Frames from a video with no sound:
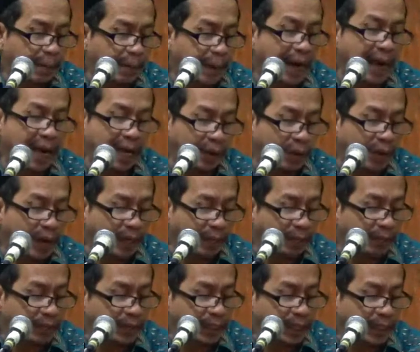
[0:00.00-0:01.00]

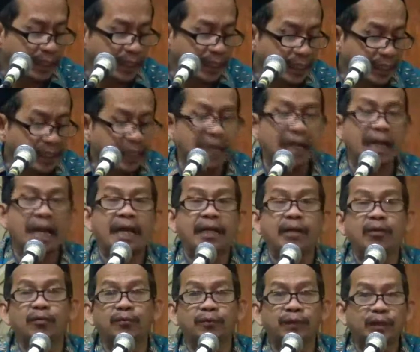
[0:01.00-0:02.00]
pengakuanem saiki iki
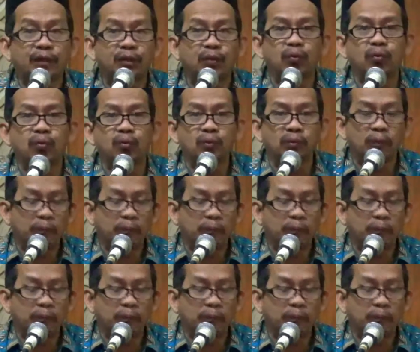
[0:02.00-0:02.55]
layu fidu.